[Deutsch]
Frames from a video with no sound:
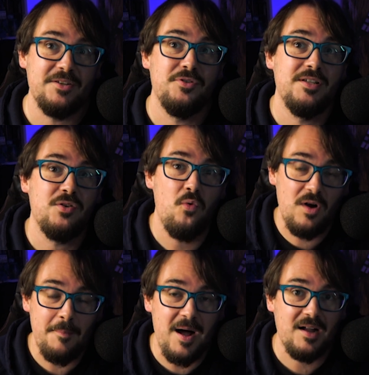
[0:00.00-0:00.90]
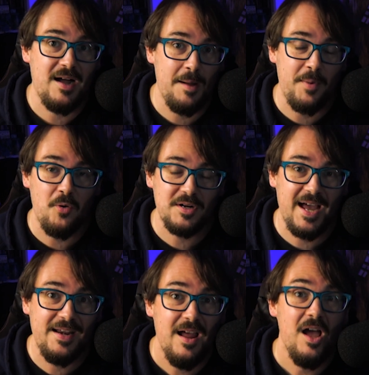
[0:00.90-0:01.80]
natürlich Hungermarker abbauen
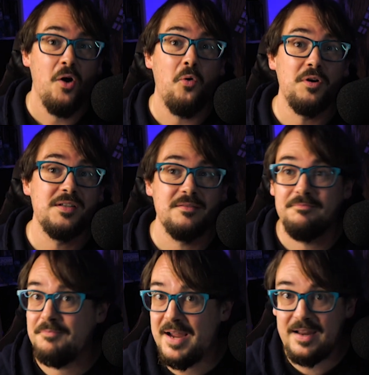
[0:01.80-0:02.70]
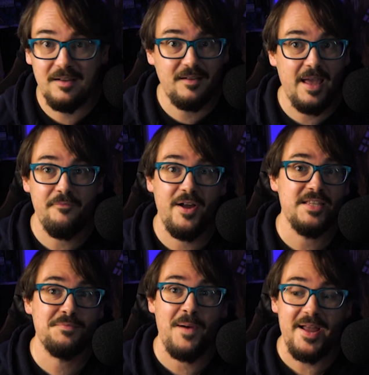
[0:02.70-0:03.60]
kann und meine Kämpfer
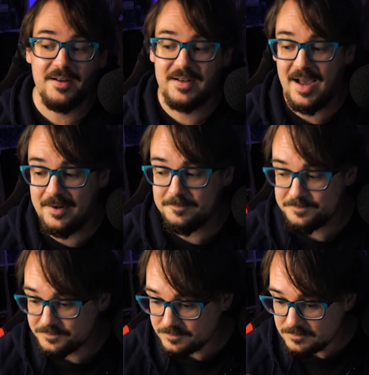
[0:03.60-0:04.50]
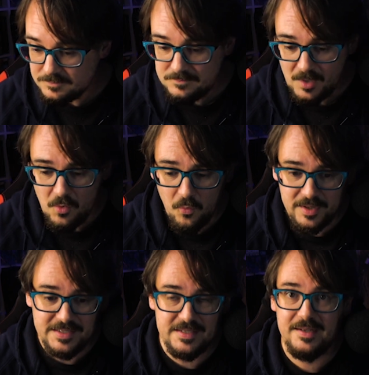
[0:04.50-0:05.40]
inspirieren kann.
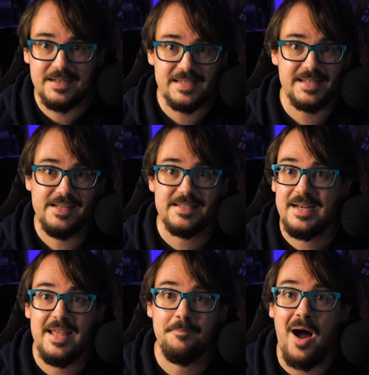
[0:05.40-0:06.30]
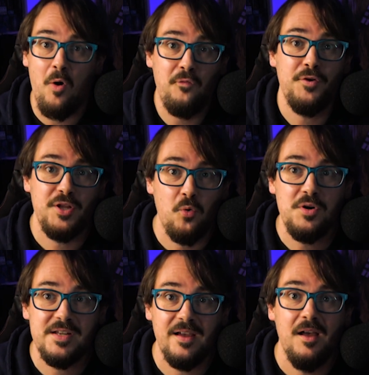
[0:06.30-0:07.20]
Und äh, das gilt dann eben auch für die
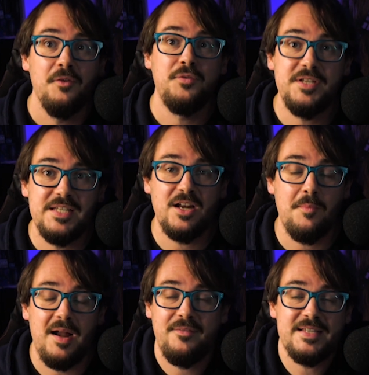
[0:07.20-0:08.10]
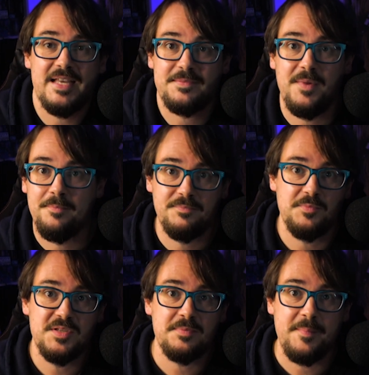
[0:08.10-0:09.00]
Hunde, für die ich ja normalerweise erstmal,
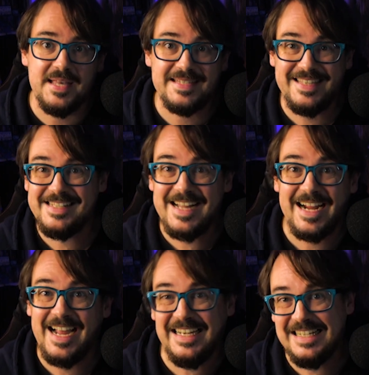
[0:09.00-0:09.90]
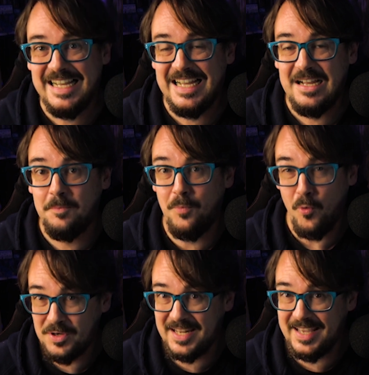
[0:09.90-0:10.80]
zumindest beim ersten Kill, gar keinen
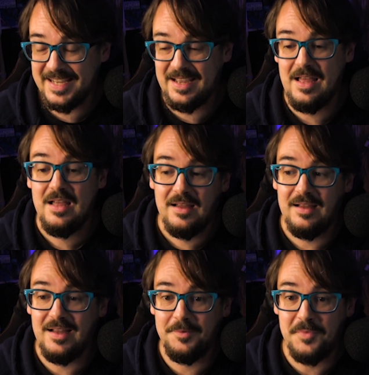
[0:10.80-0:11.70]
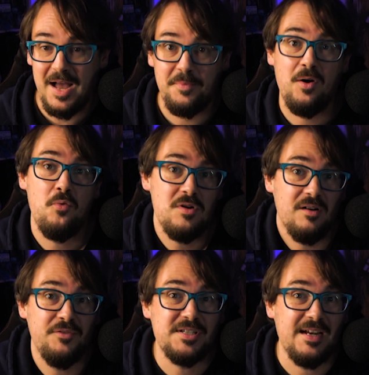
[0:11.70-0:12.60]
Punkt krieg. Ähm, aber
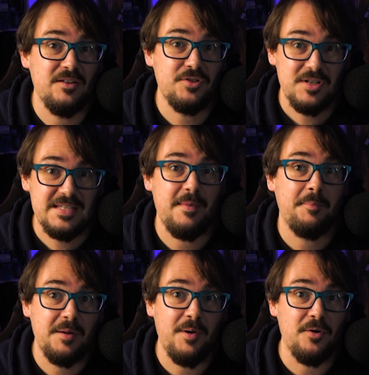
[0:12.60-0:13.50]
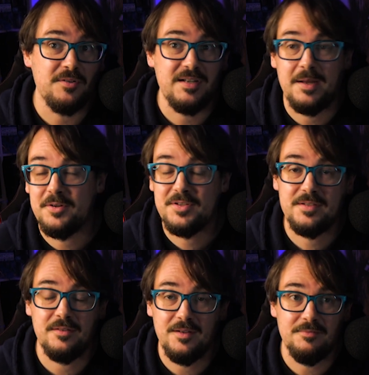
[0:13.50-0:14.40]
Hunger wird dadurch trotzdem abgebaut und
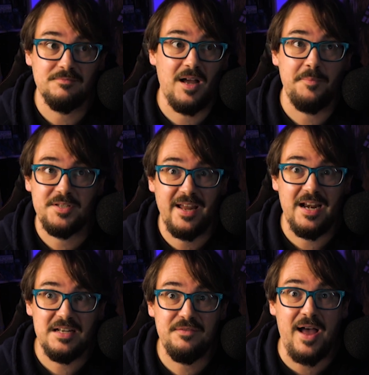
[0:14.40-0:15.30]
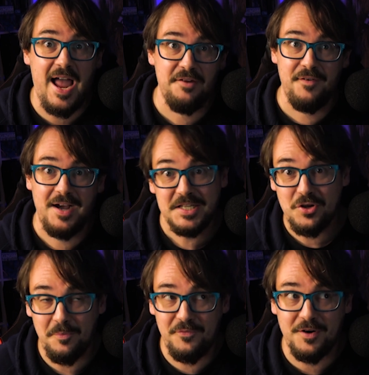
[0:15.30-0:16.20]
dadurch ähm, habe ich ein relativ
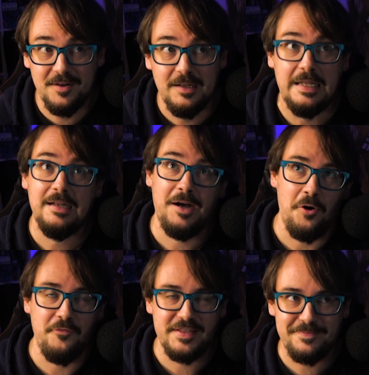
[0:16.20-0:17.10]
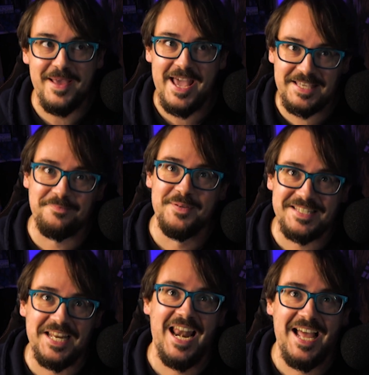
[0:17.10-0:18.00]
einfaches Opfer auch wenn es mir echt ein
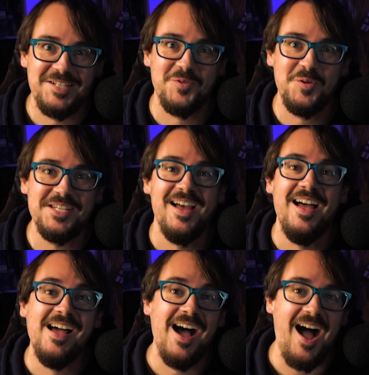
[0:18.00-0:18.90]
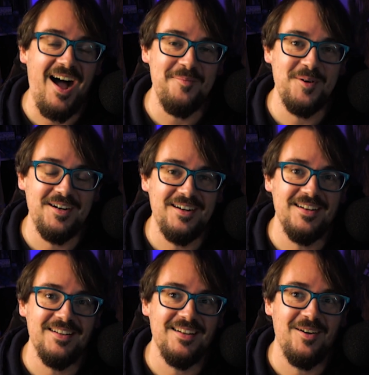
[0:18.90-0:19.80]
bisschen leid tut,
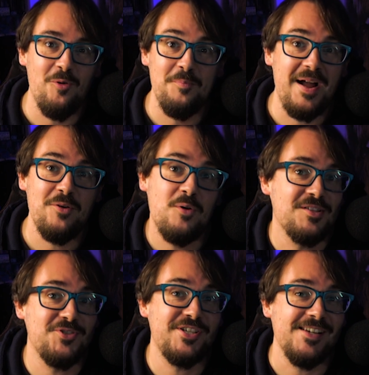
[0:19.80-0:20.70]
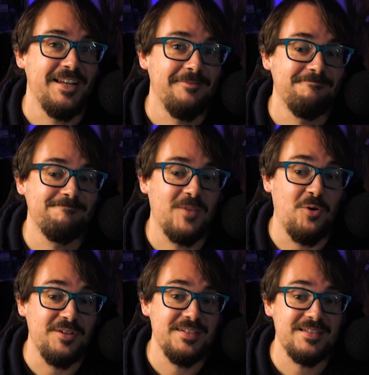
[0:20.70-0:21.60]
aber äh, um meinen Hunger zu stillen.
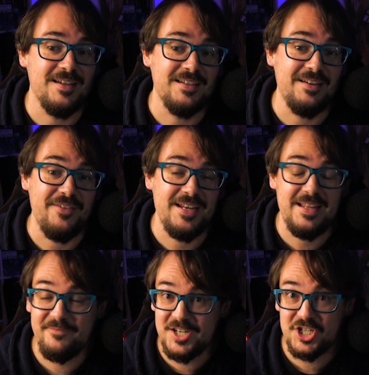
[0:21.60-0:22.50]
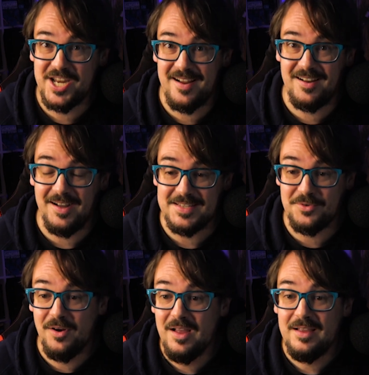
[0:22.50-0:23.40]
Und äh, dann werden die eben wieder stärker.
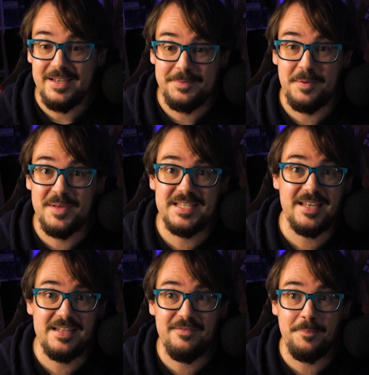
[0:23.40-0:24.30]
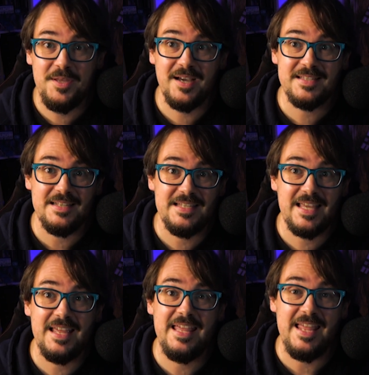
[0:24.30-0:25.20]
Also ich bin mir sicher, die Vampire sind
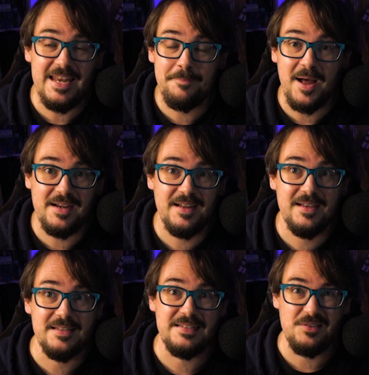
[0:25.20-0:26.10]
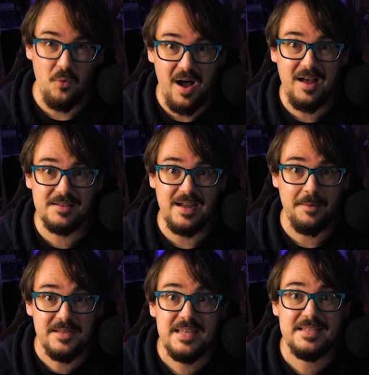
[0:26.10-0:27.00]
nicht gegen jede Bande so
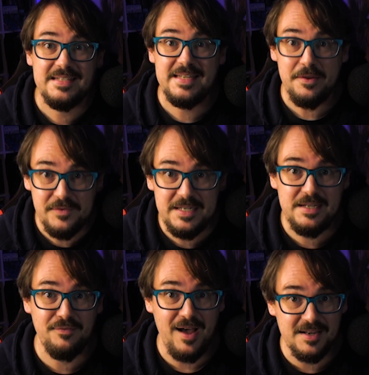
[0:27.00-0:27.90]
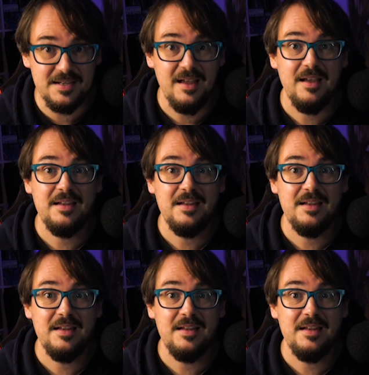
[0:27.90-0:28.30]
hart, aber sie sind definitiv hart.